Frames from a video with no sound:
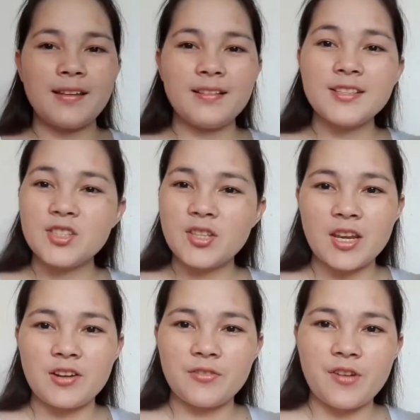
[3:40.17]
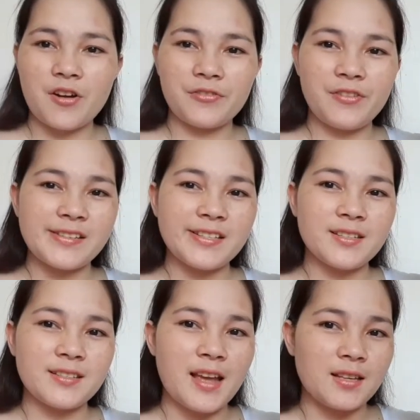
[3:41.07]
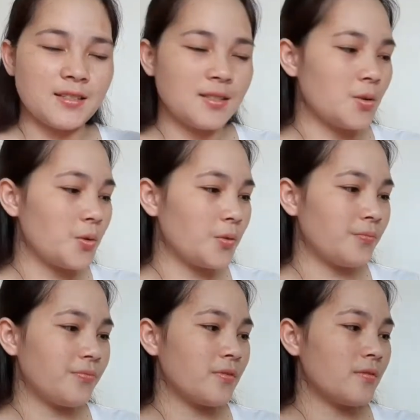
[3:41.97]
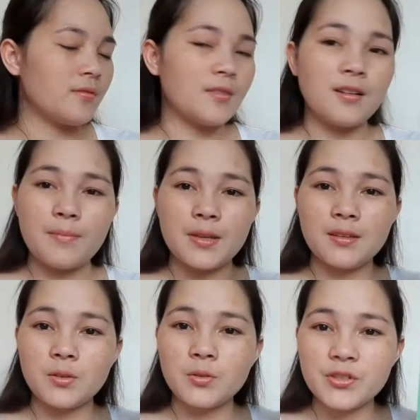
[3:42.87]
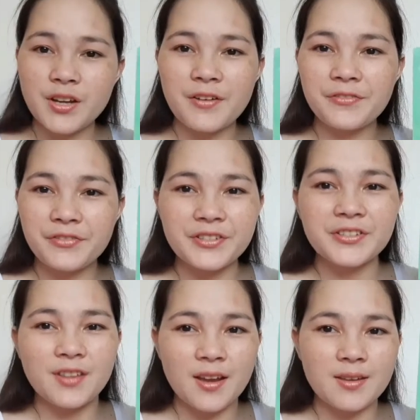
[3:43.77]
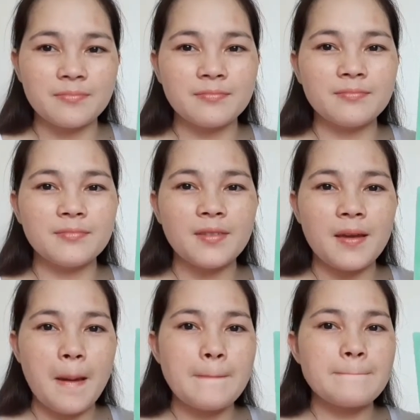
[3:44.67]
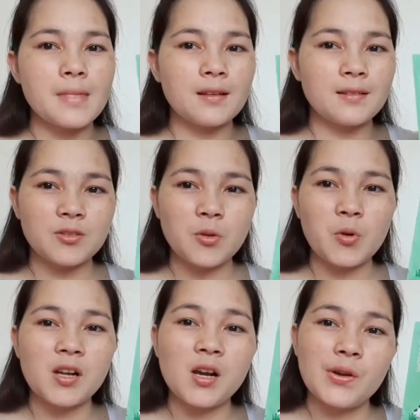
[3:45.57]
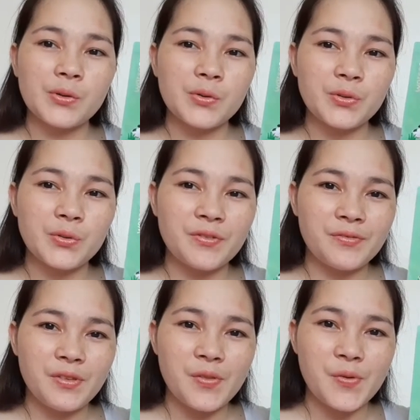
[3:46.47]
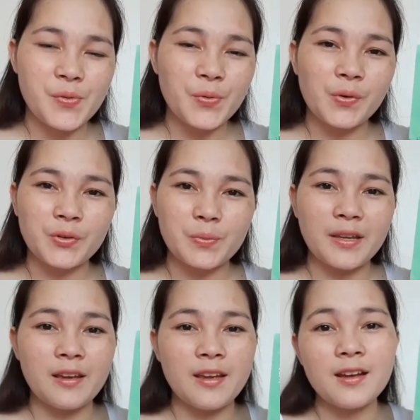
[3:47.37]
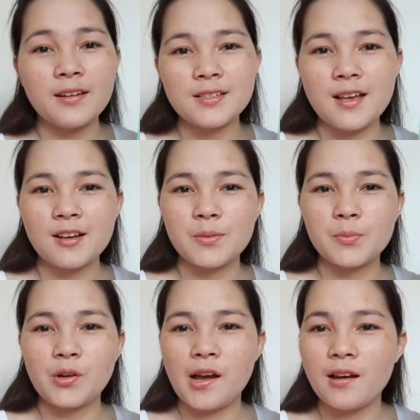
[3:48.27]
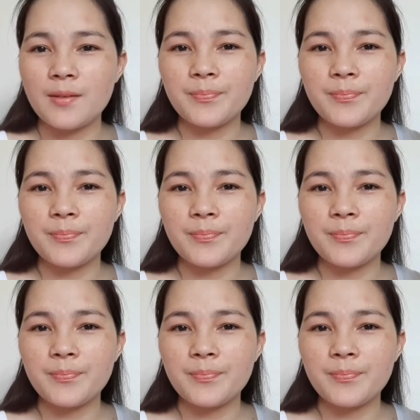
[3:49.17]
let's take care of our faces guys. So, gagamitin ko siya first time. So, gagawan ko ito ng video kung ano mangyayari sa aking mukha.